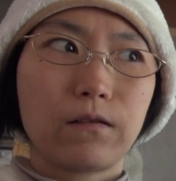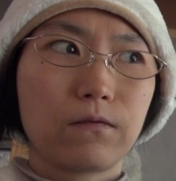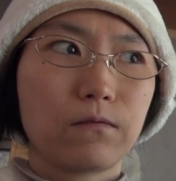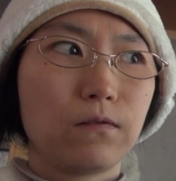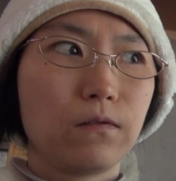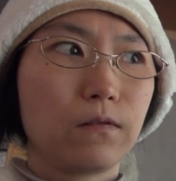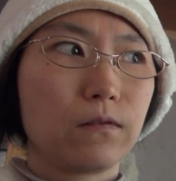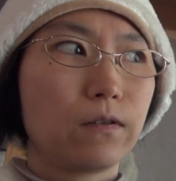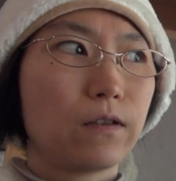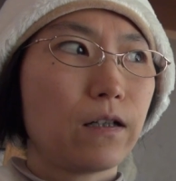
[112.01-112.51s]

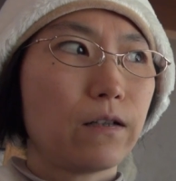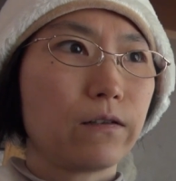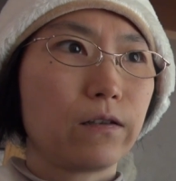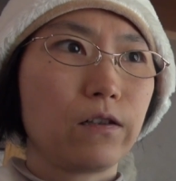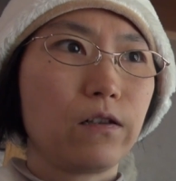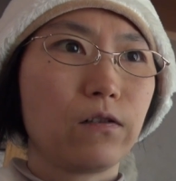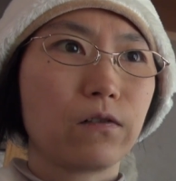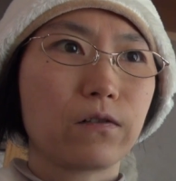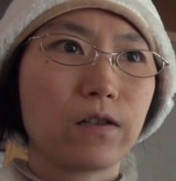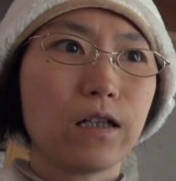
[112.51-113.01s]
今回は
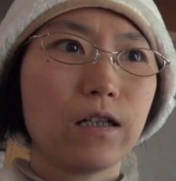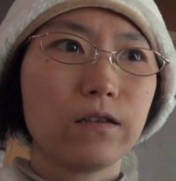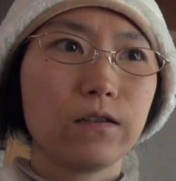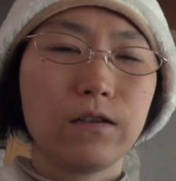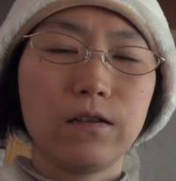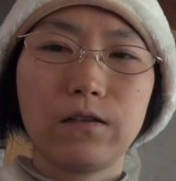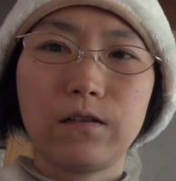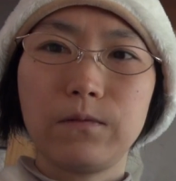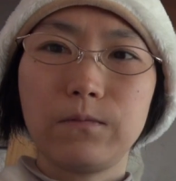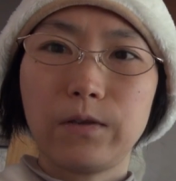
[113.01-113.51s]
旅客
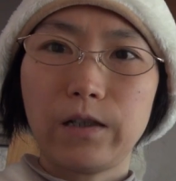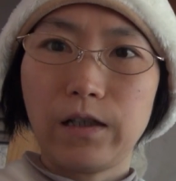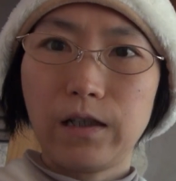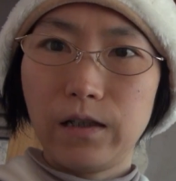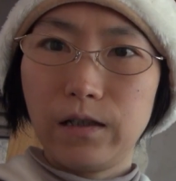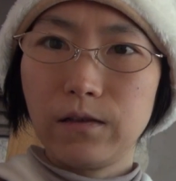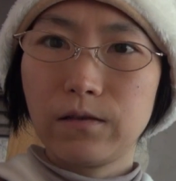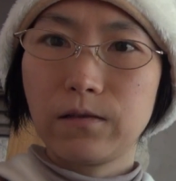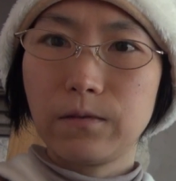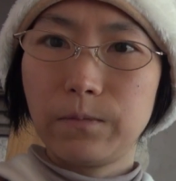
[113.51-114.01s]
機よりも
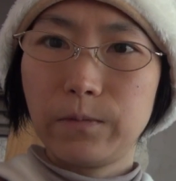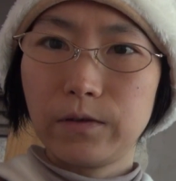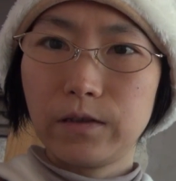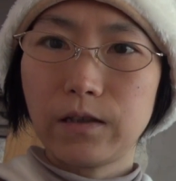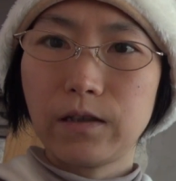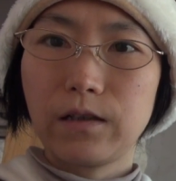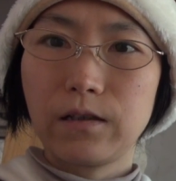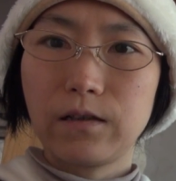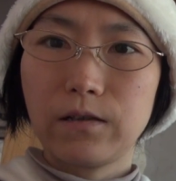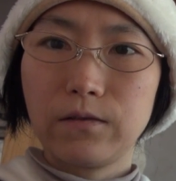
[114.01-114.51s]

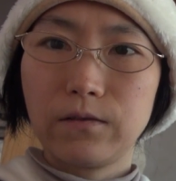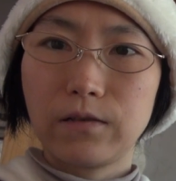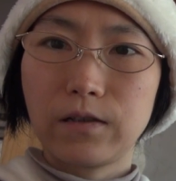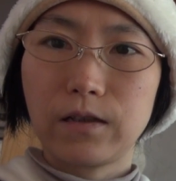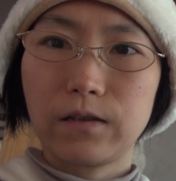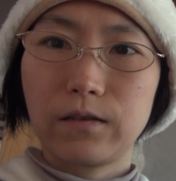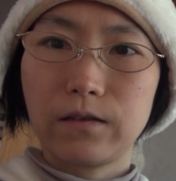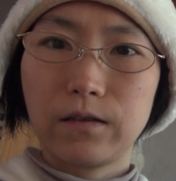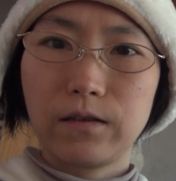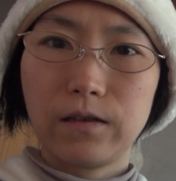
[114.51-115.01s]
ヘリコプターが多
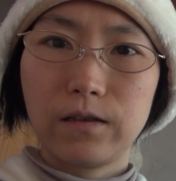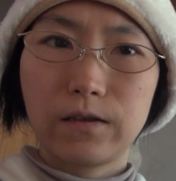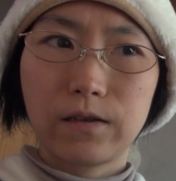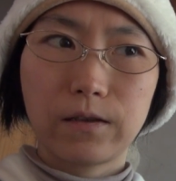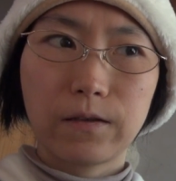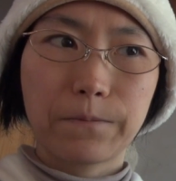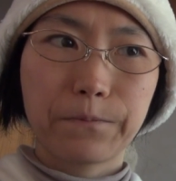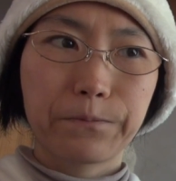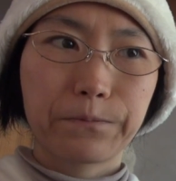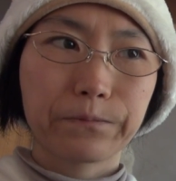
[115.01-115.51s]
かったで
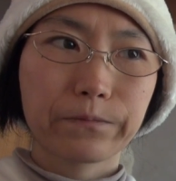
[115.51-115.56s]
す。